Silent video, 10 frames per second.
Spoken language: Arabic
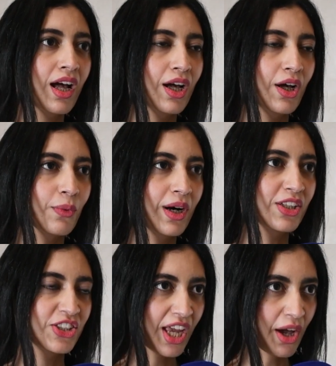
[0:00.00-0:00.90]
آه،
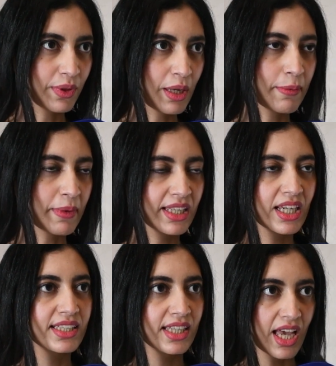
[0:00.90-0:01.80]
والجهويه
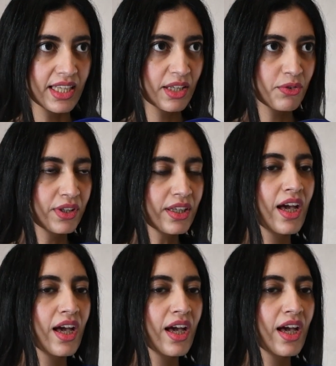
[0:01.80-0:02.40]
بمدينه اسفي